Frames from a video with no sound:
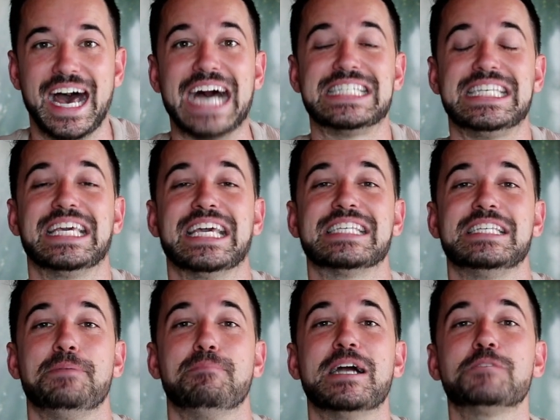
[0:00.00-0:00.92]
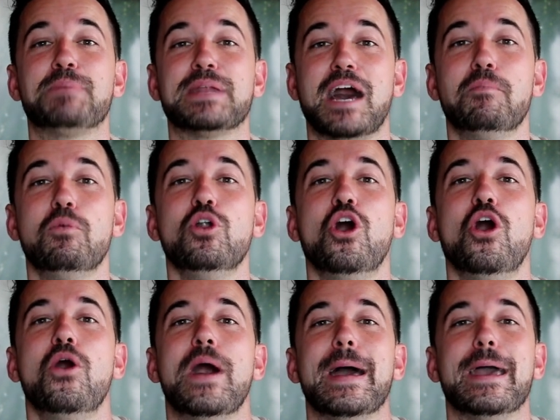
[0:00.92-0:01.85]
Así que sin más
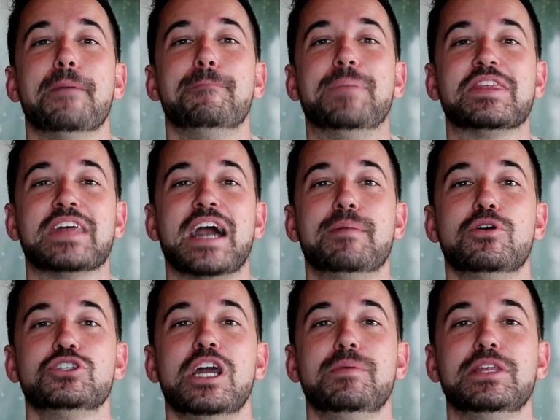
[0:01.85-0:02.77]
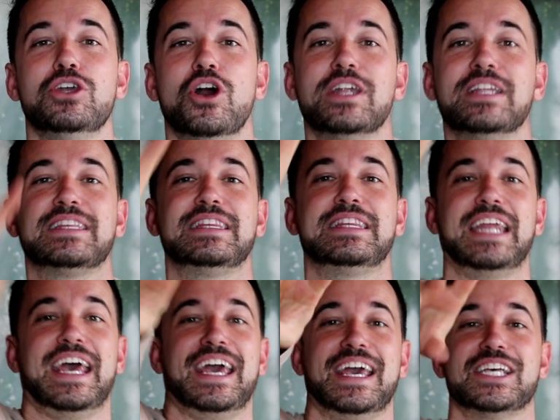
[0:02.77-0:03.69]
preámbulo, empezamos el vídeo en
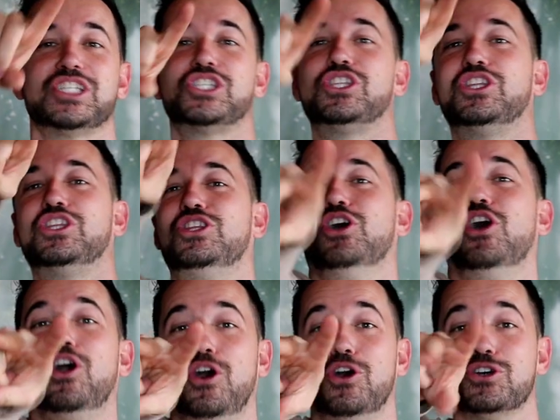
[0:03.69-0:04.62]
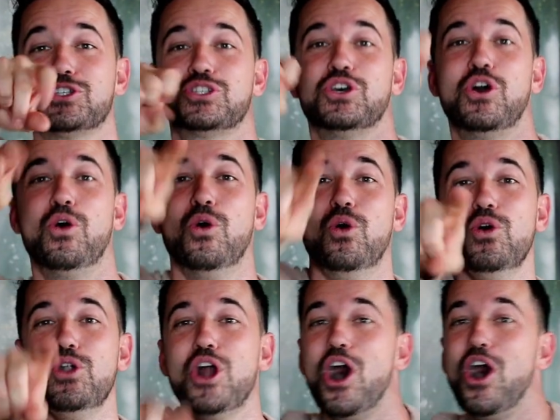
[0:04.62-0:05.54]
3, 2,
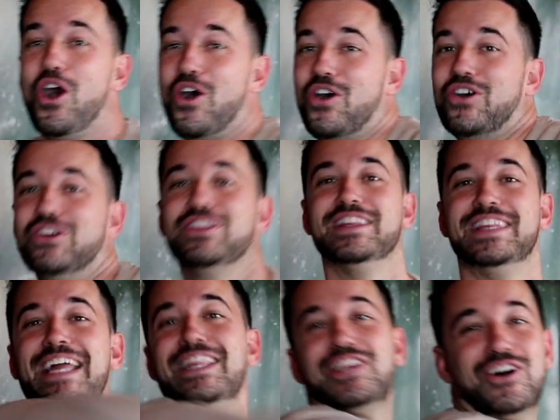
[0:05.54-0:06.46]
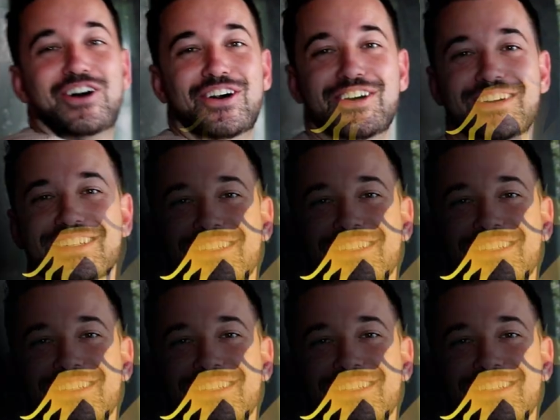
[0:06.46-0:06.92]
1, dentro.